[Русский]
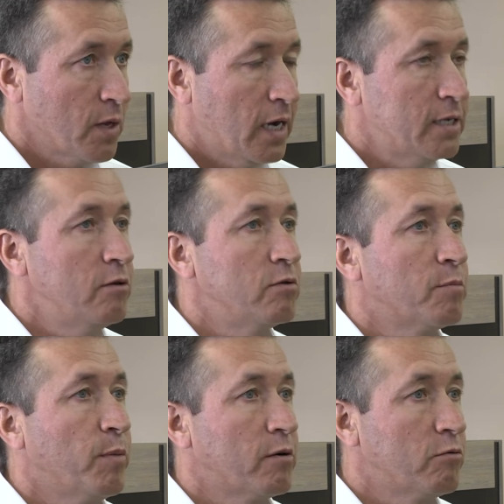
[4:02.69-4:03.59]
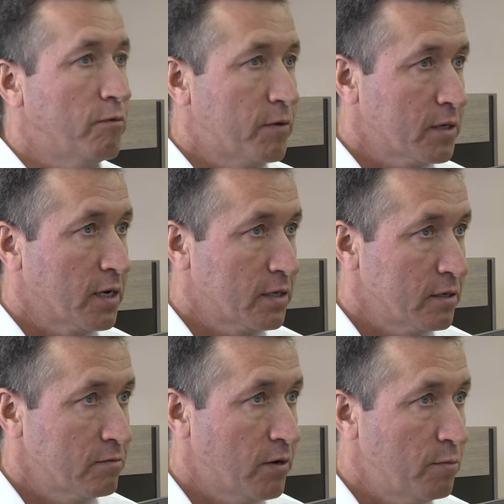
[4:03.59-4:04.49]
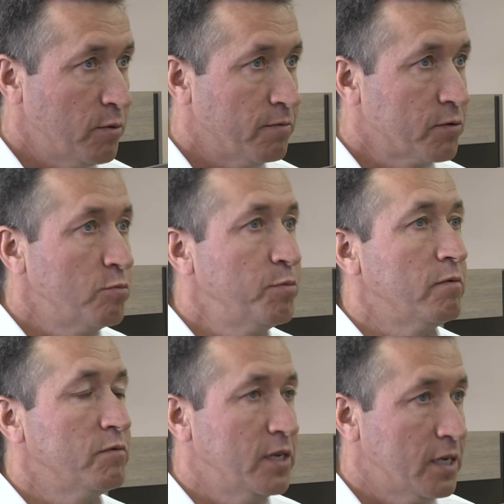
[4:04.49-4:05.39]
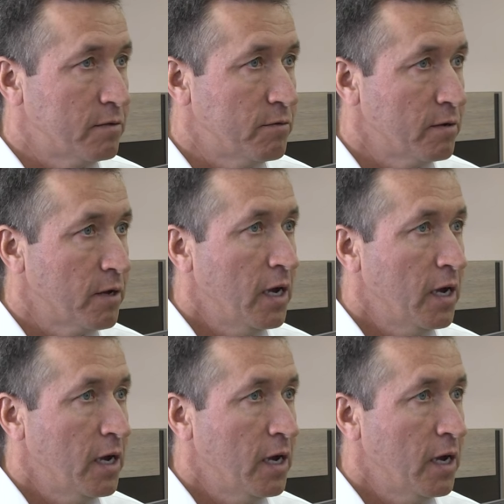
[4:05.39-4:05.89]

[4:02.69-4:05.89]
о зеленых парковках, так называемый, вступил в действие.